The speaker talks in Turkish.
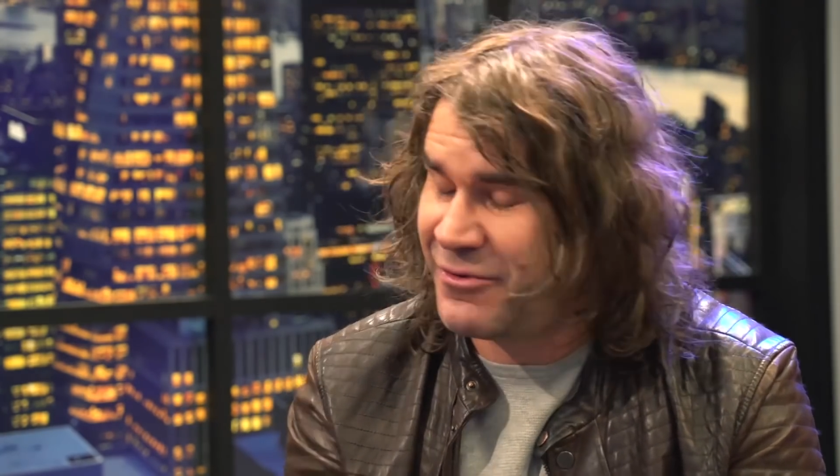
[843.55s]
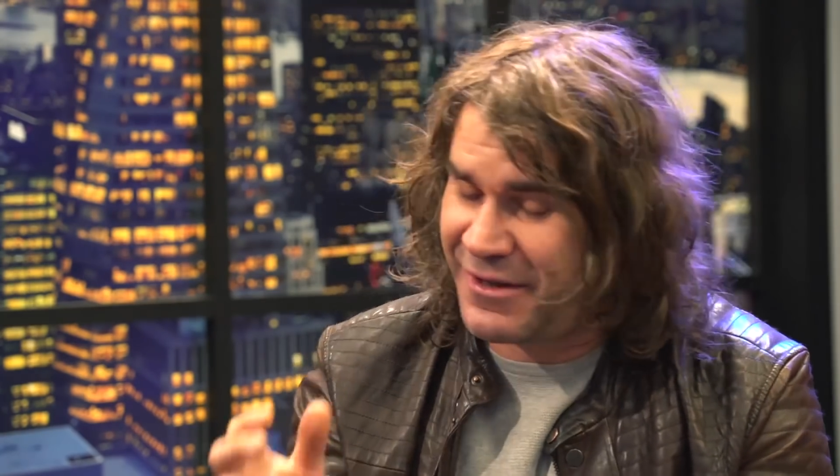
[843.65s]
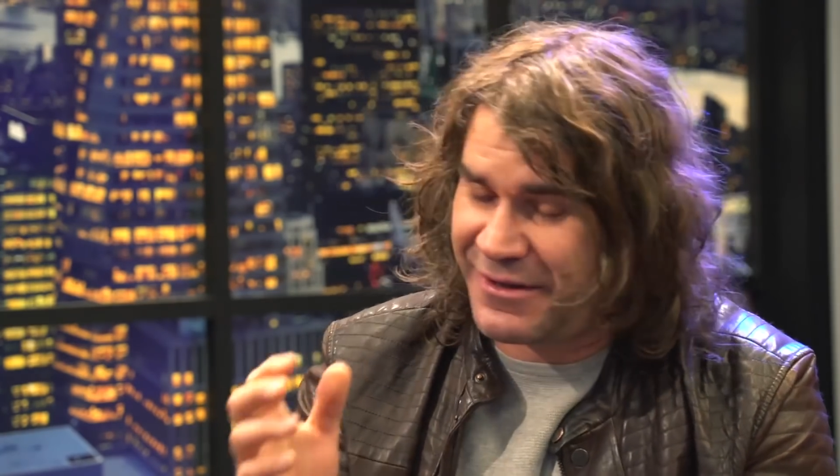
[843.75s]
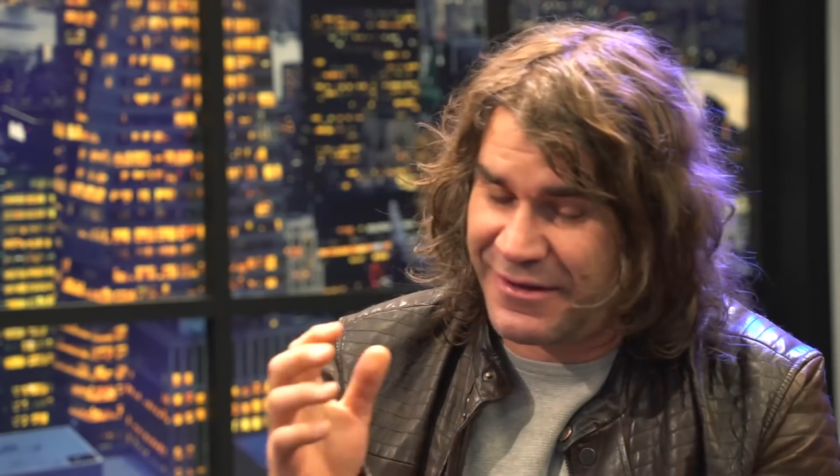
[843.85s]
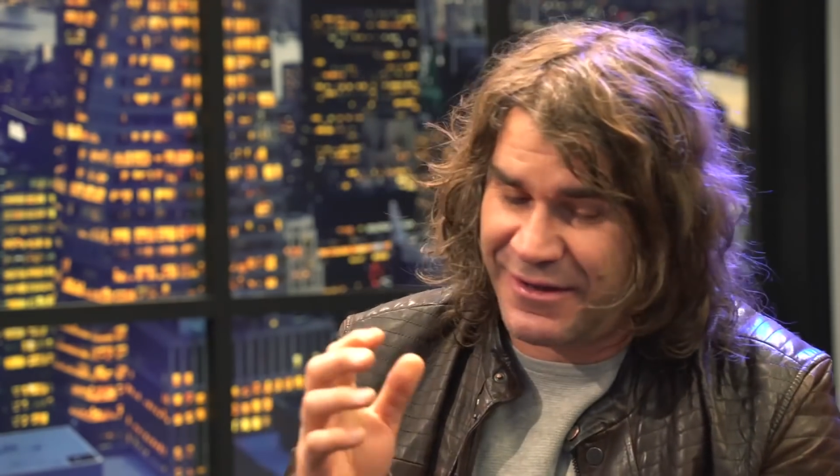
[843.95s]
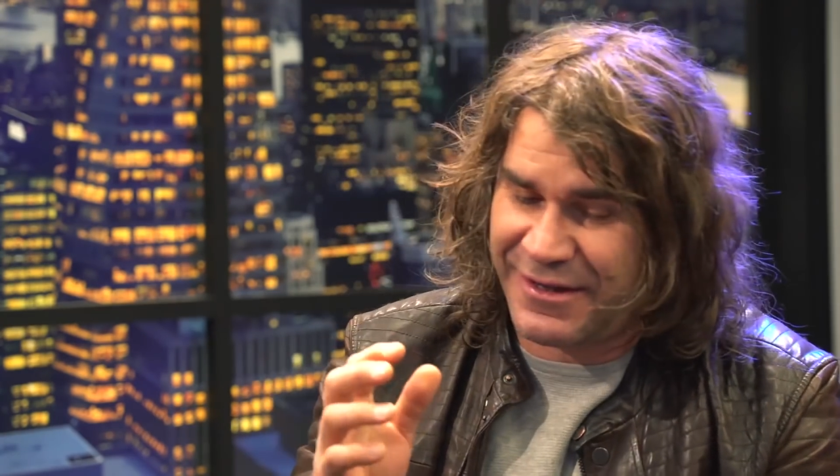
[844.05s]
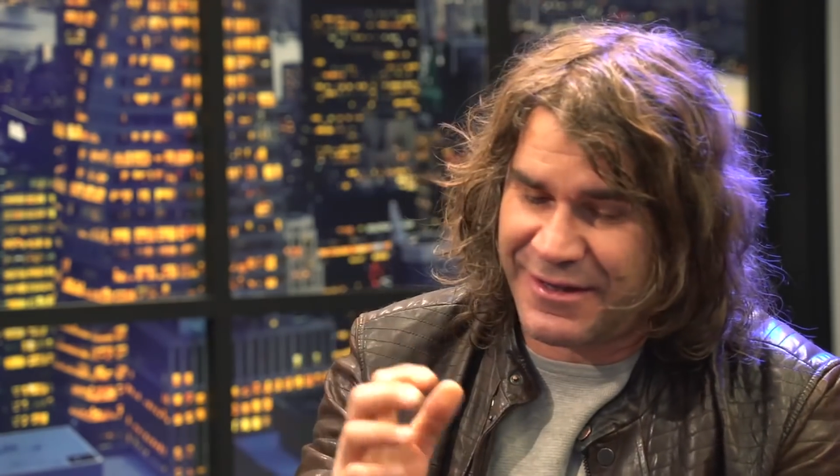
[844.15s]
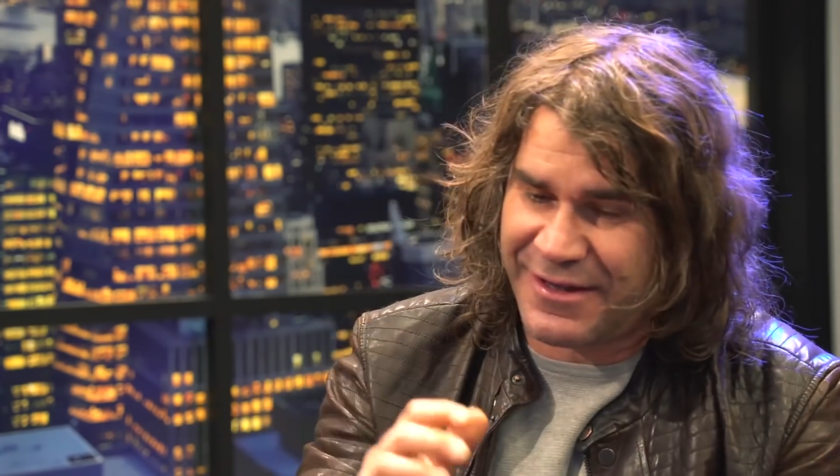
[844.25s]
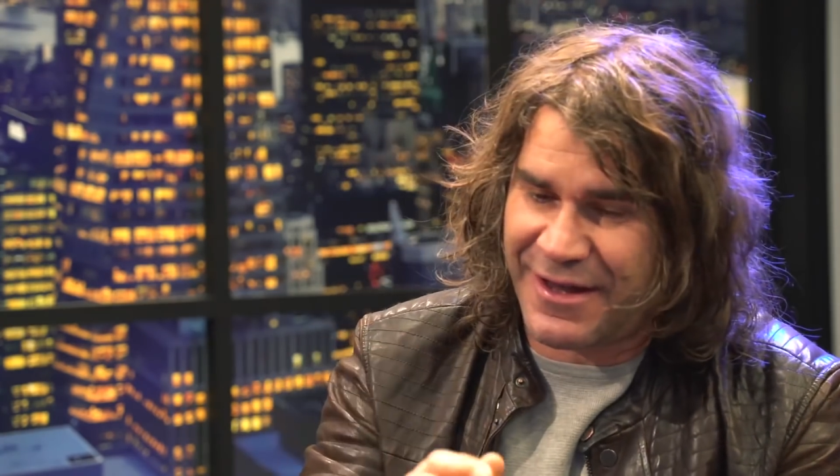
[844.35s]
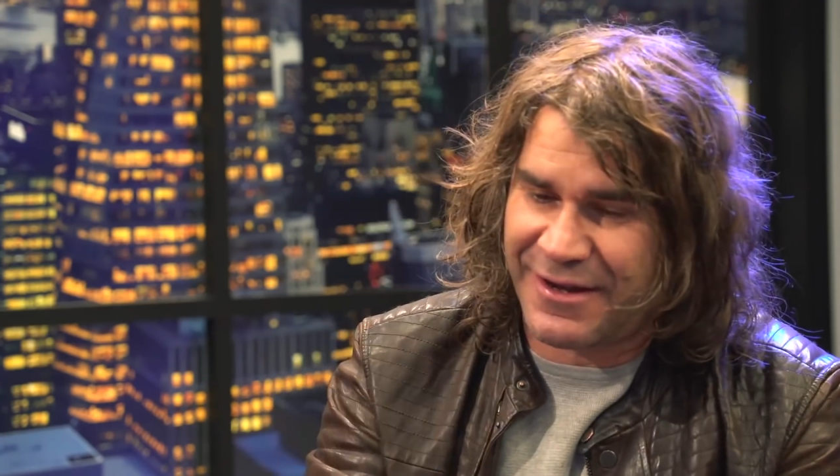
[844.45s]
O da
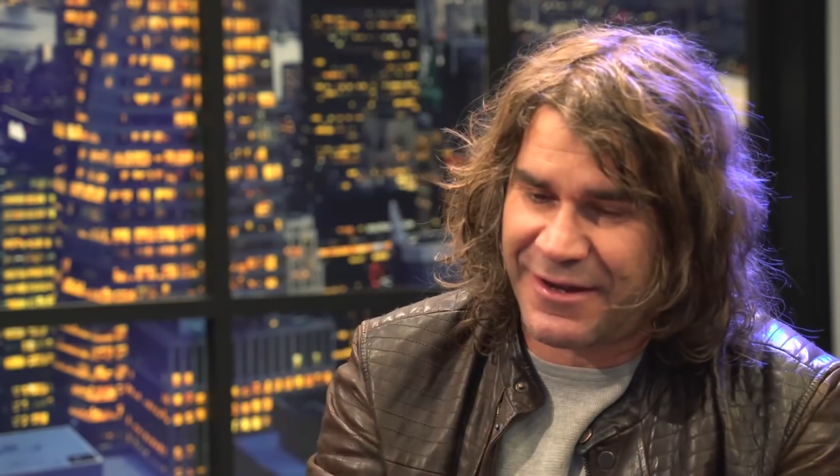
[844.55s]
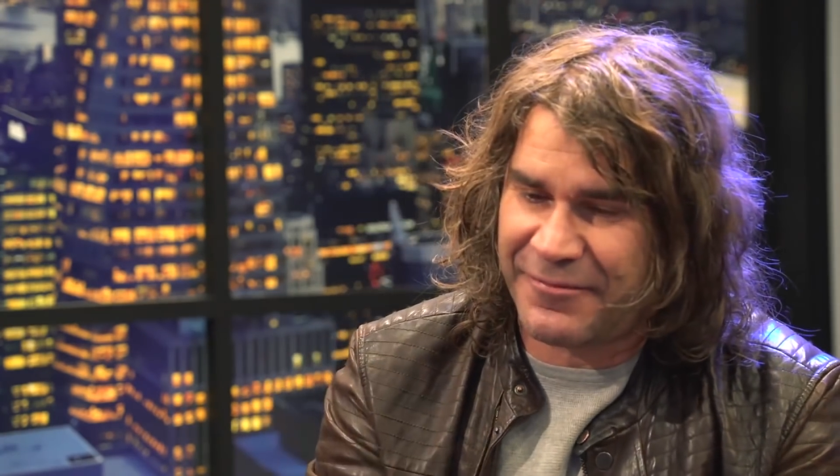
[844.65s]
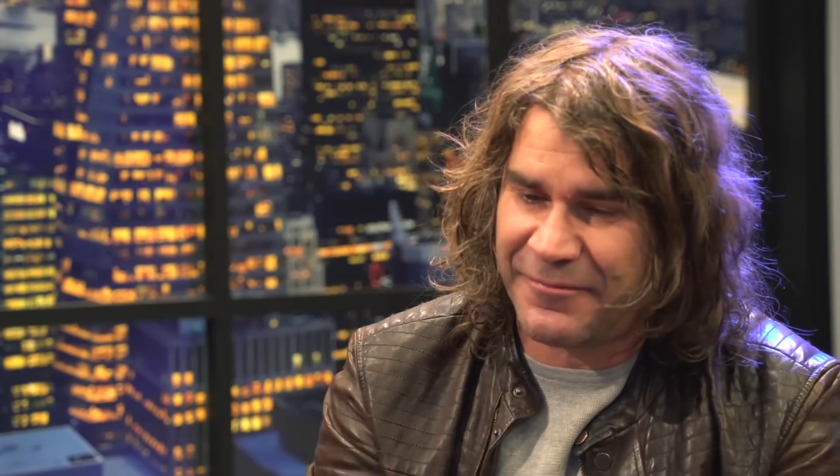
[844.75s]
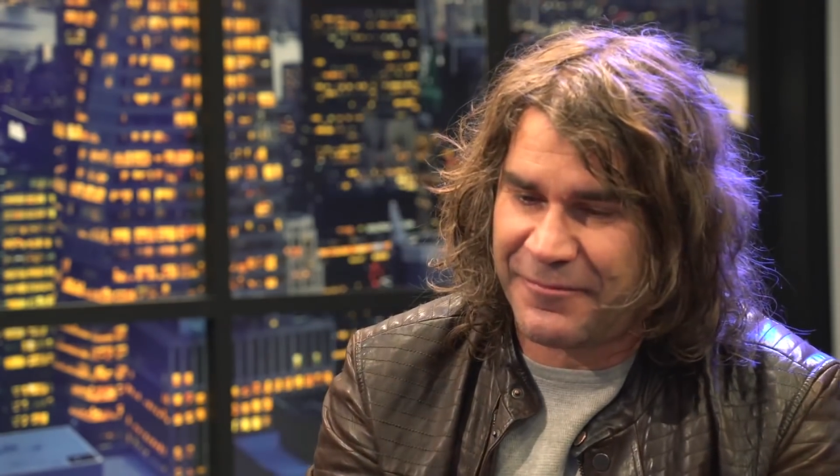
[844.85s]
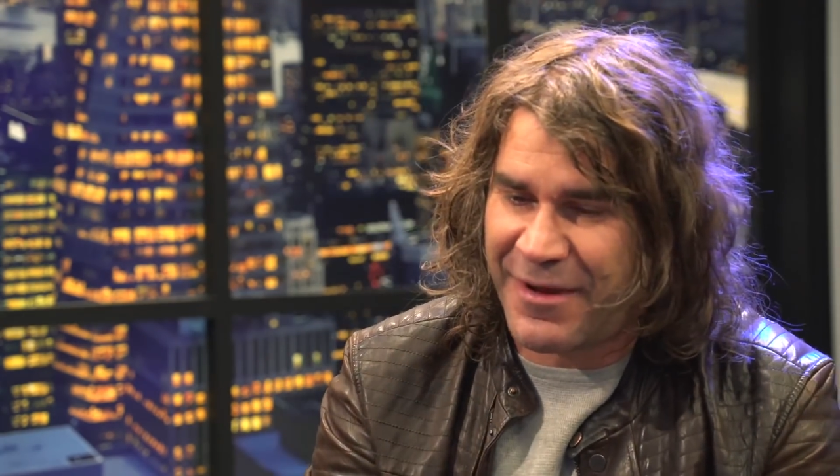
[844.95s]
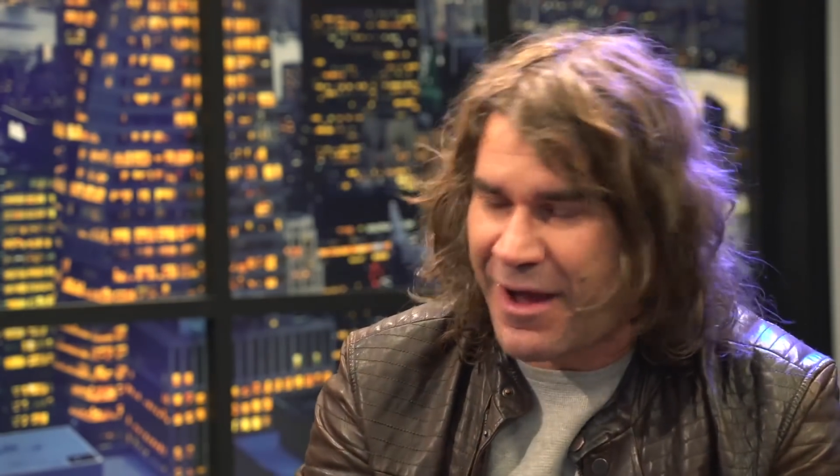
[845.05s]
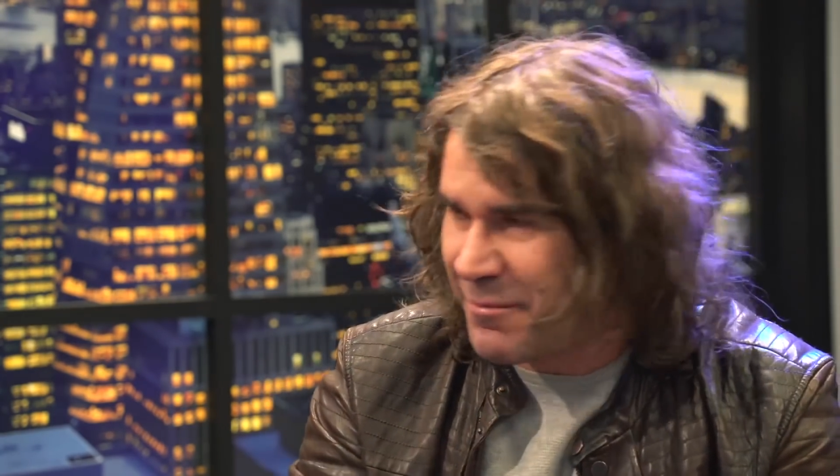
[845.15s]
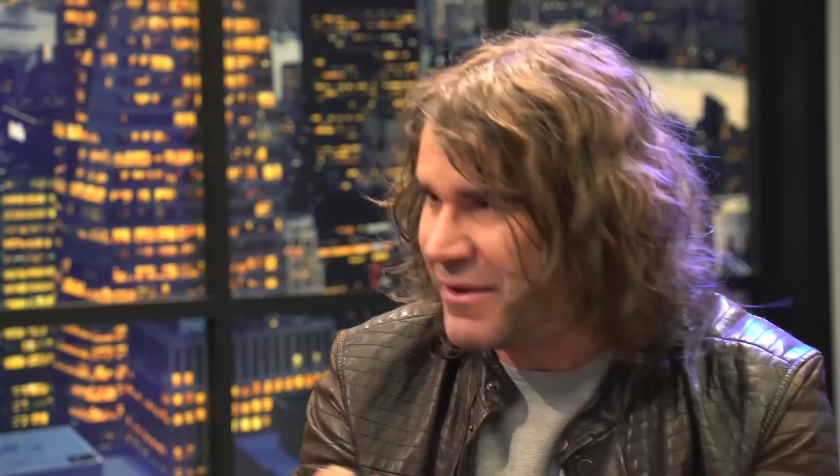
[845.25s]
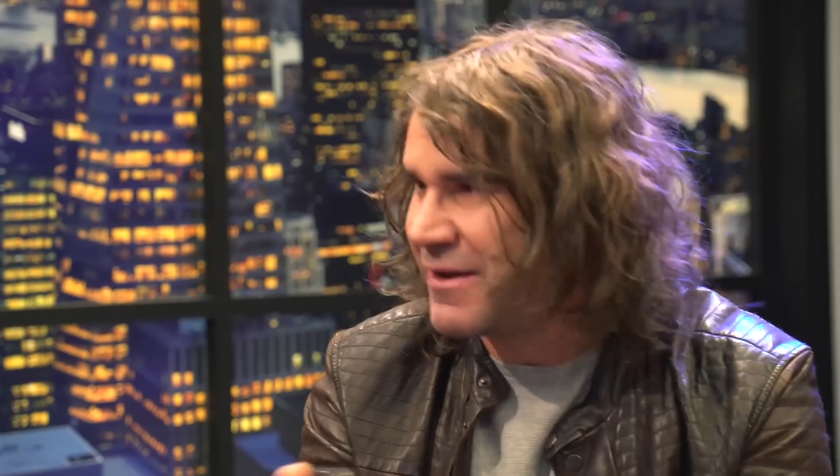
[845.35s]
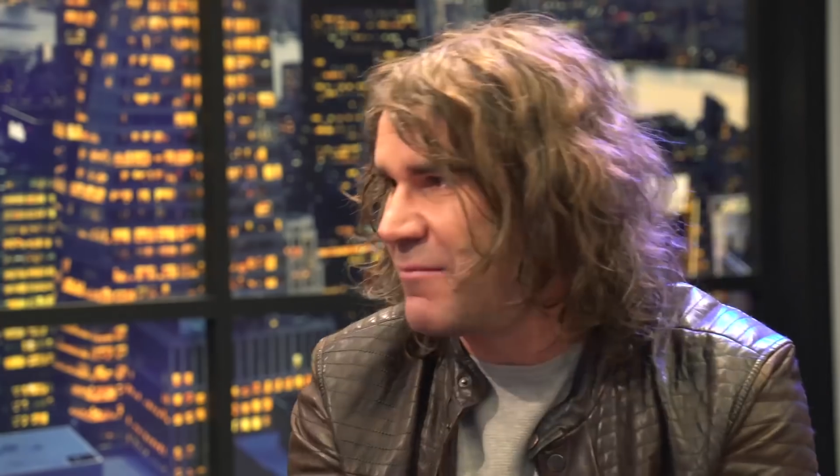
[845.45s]
iki tane bayağı
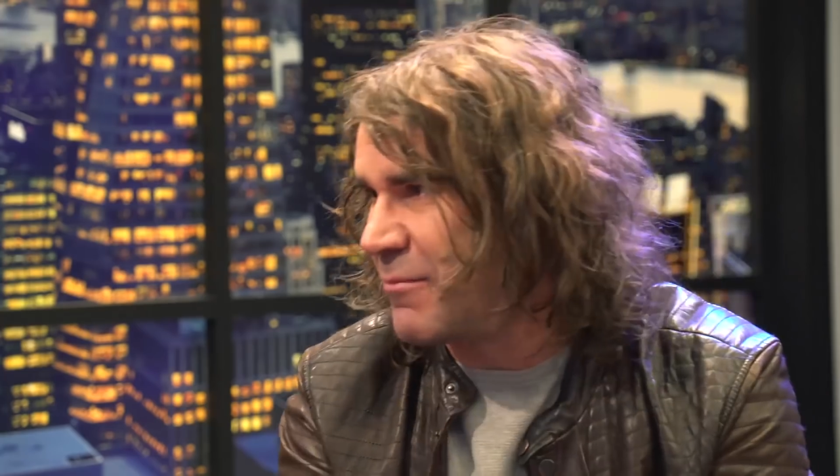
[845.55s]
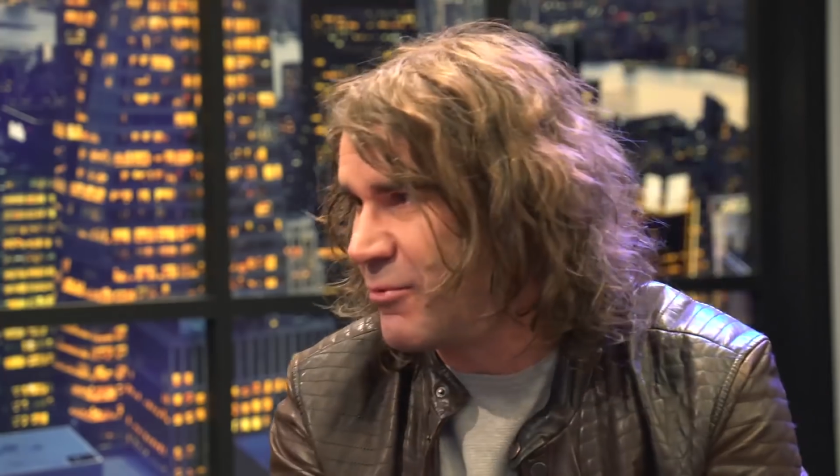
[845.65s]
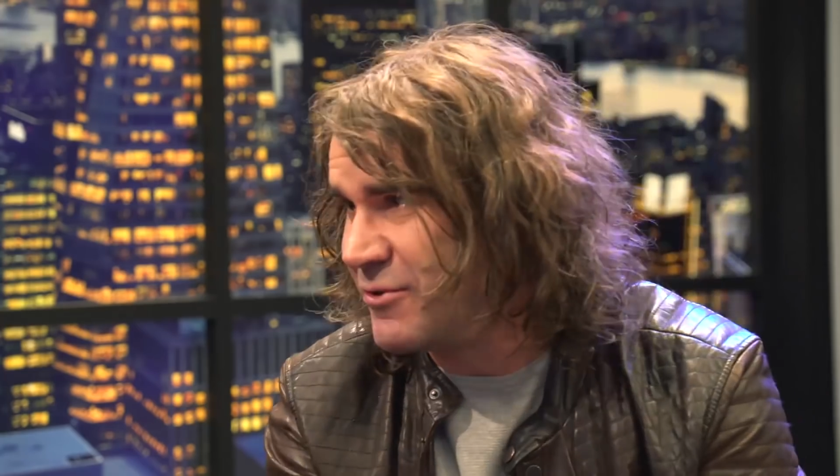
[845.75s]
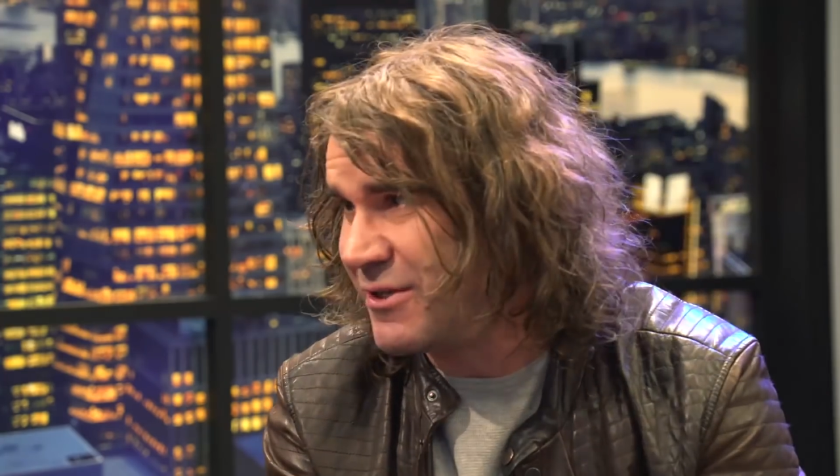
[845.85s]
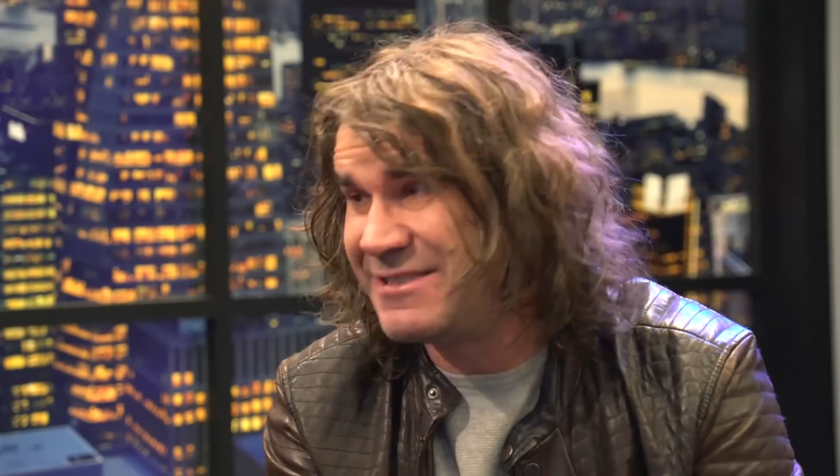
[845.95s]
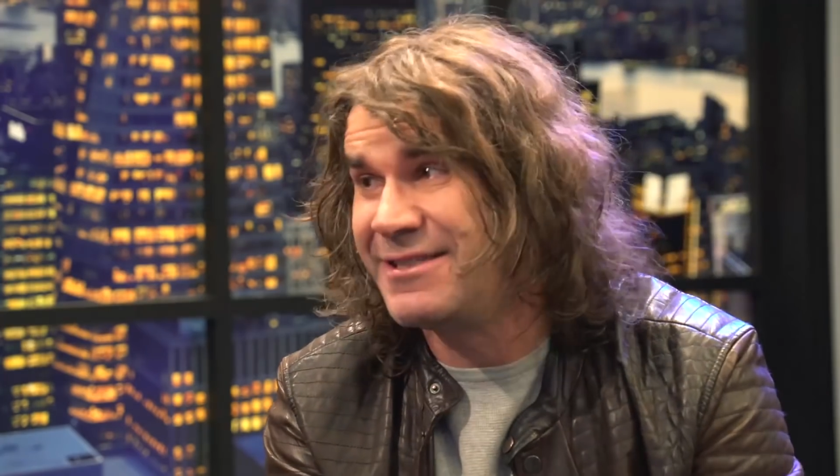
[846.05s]
Amerikan bir proje.